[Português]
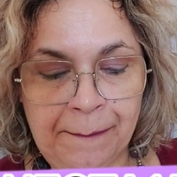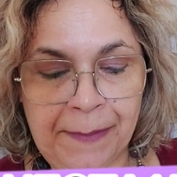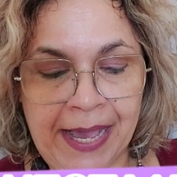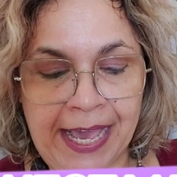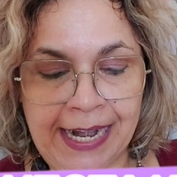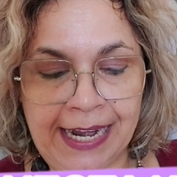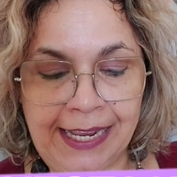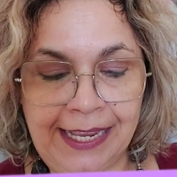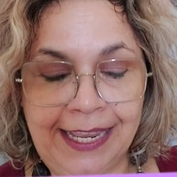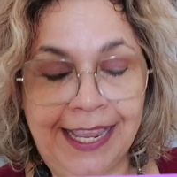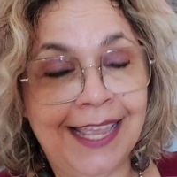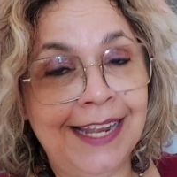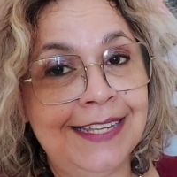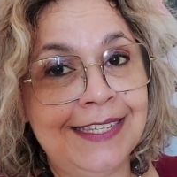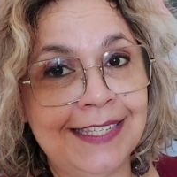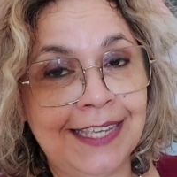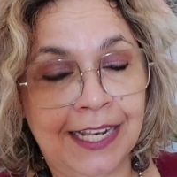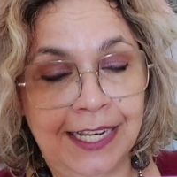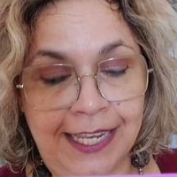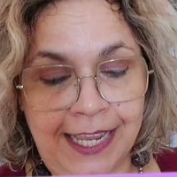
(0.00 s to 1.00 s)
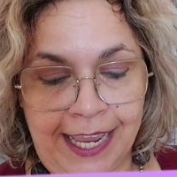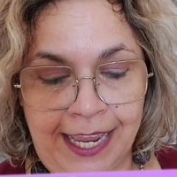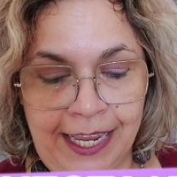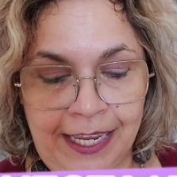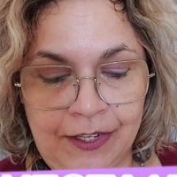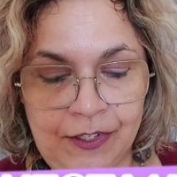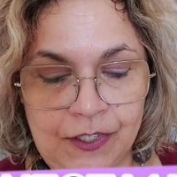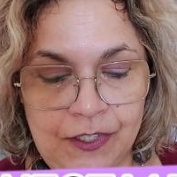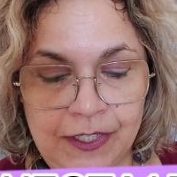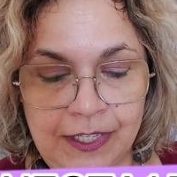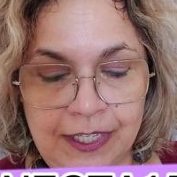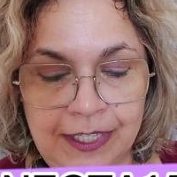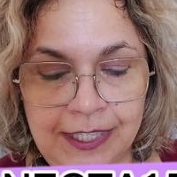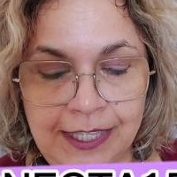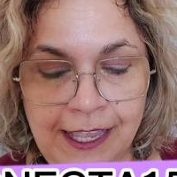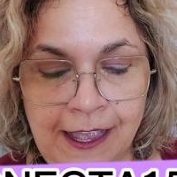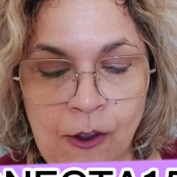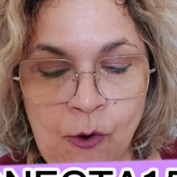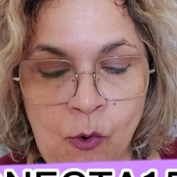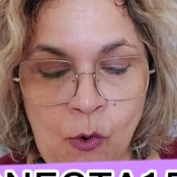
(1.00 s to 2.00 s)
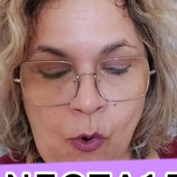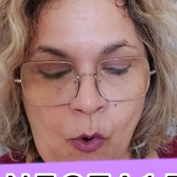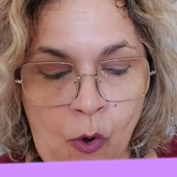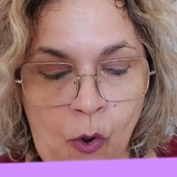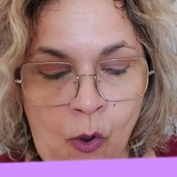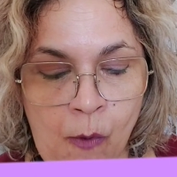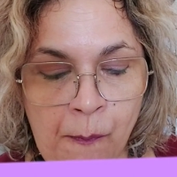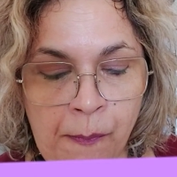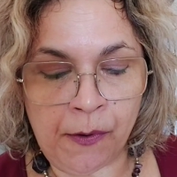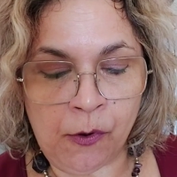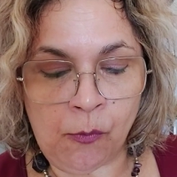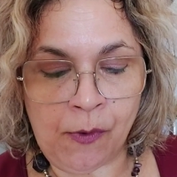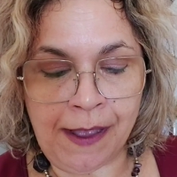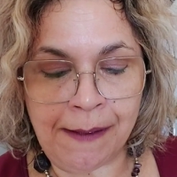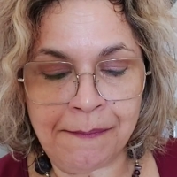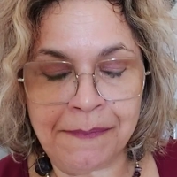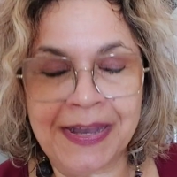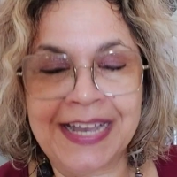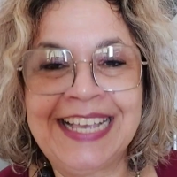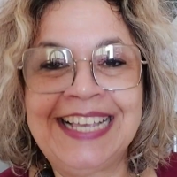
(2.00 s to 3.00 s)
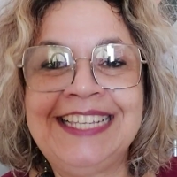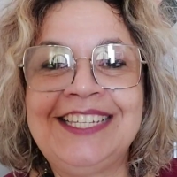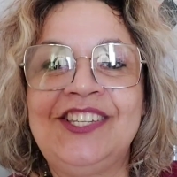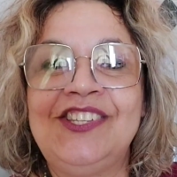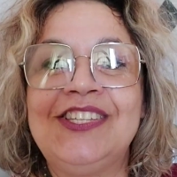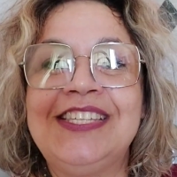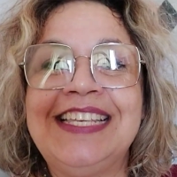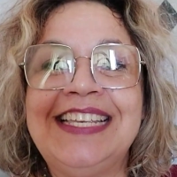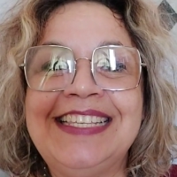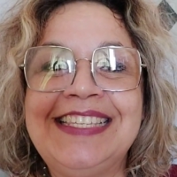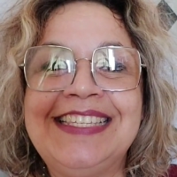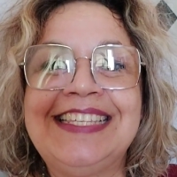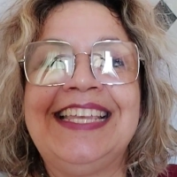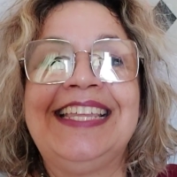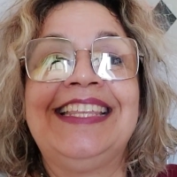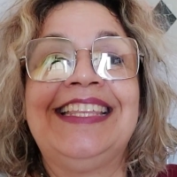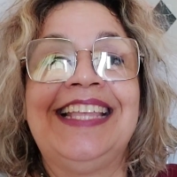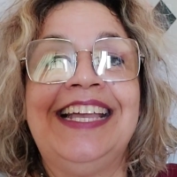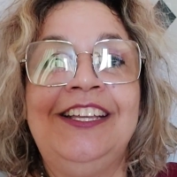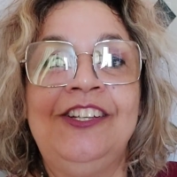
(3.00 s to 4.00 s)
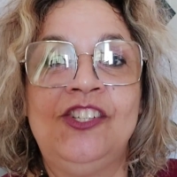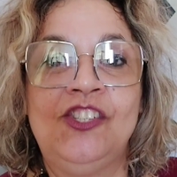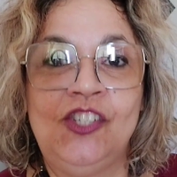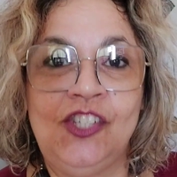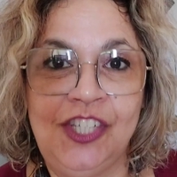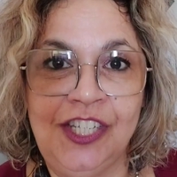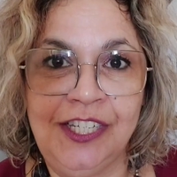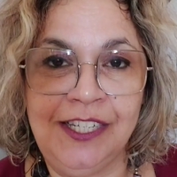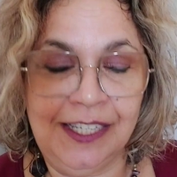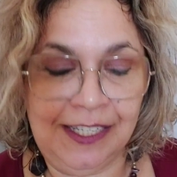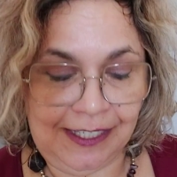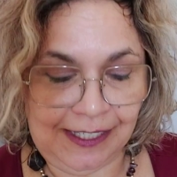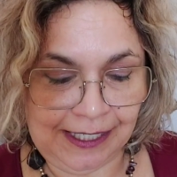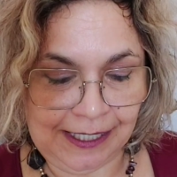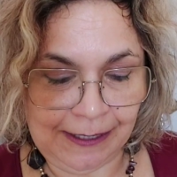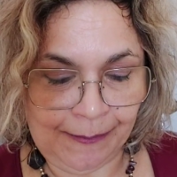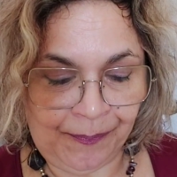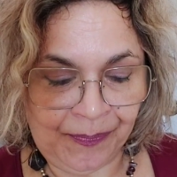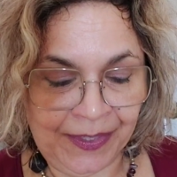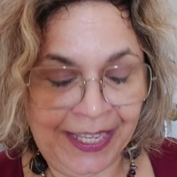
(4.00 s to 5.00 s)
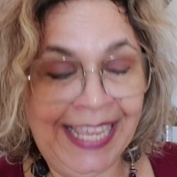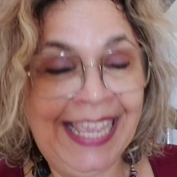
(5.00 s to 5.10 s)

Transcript: Para aqueles clientes que não compram há mais de 60 dias.